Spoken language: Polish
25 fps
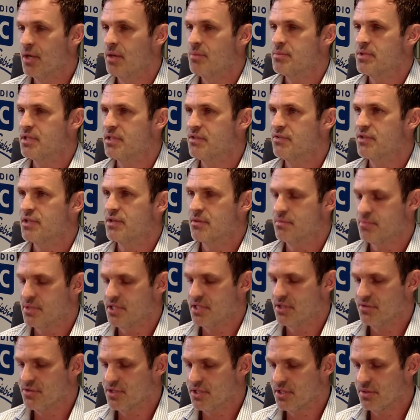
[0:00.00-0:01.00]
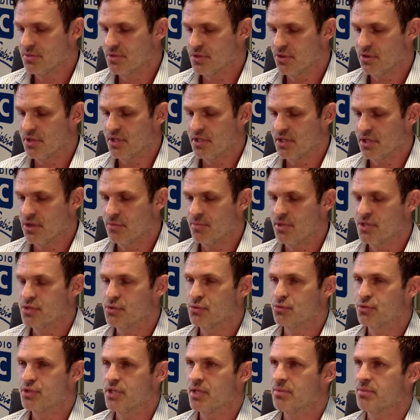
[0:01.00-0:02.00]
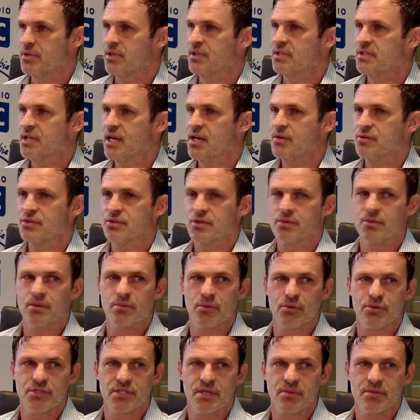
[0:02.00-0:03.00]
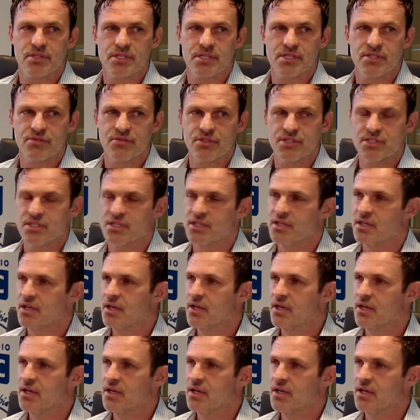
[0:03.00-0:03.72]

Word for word: Przede, przede wszystkim szkoda tego meczu u siebie z Austrią, no bo u siebie rzeczywiście